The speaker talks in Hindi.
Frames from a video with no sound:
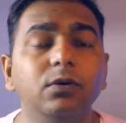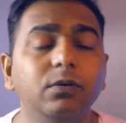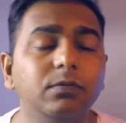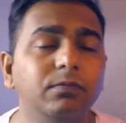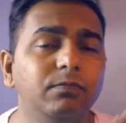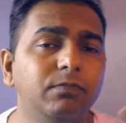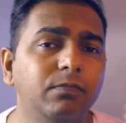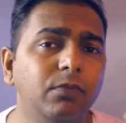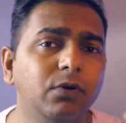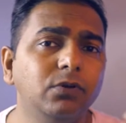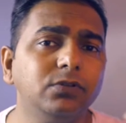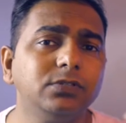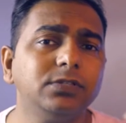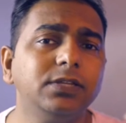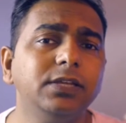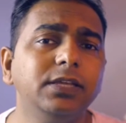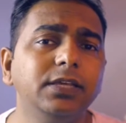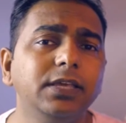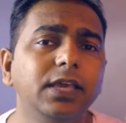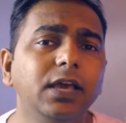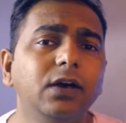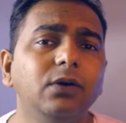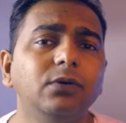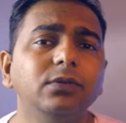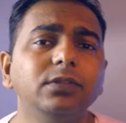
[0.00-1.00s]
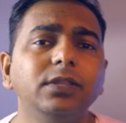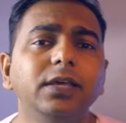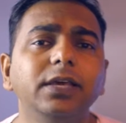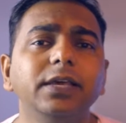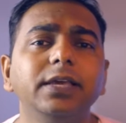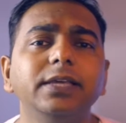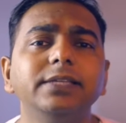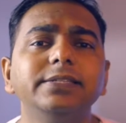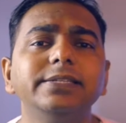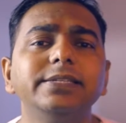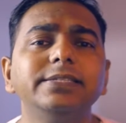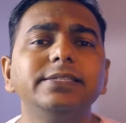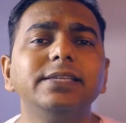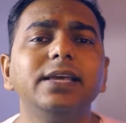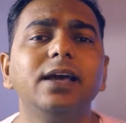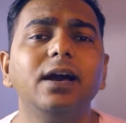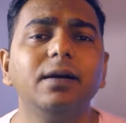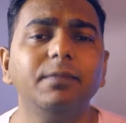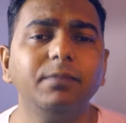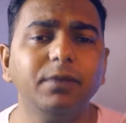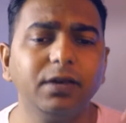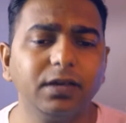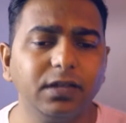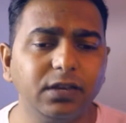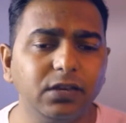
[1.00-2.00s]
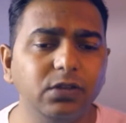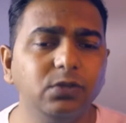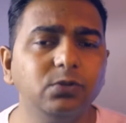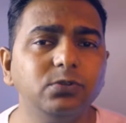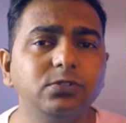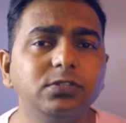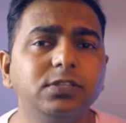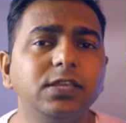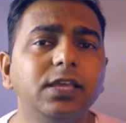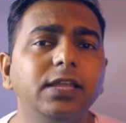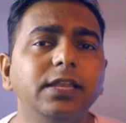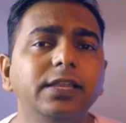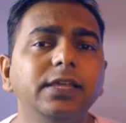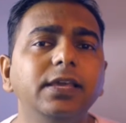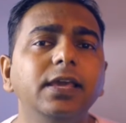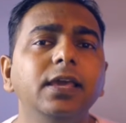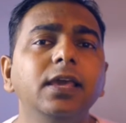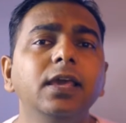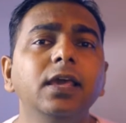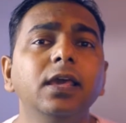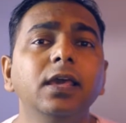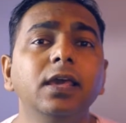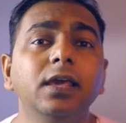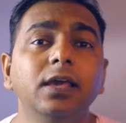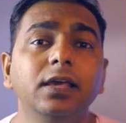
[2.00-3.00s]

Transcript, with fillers: और मोस्टली क्या होता है कि जैसे आप अगर न्यूज़ के लिए